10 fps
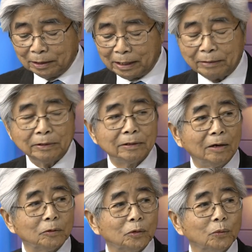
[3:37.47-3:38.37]
theo yêu
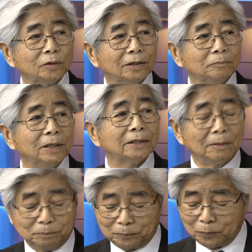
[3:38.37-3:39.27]
cầu thủ trưởng biên
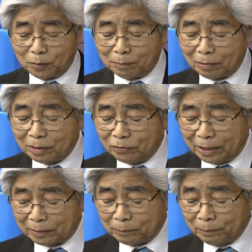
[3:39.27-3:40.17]
tập của báo người
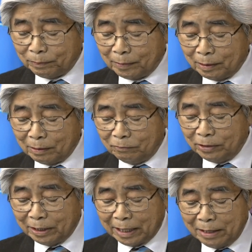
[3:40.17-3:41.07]
việt
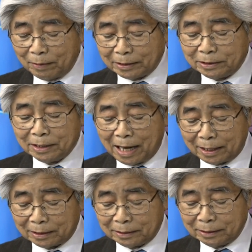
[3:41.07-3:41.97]
vì kế hoạch chưa đạt